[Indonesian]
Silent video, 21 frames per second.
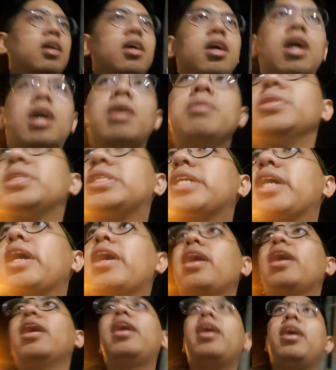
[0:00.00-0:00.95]
nggak
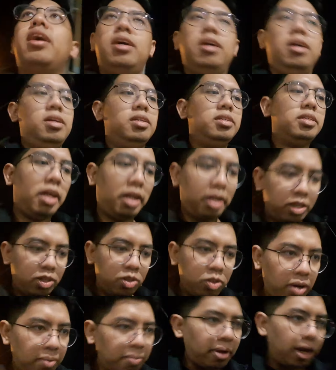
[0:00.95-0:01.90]
bisa cari
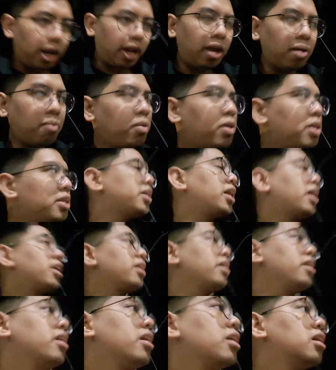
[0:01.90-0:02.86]
juga barang yang mau
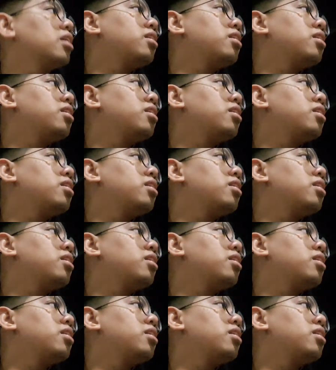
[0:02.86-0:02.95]
dicari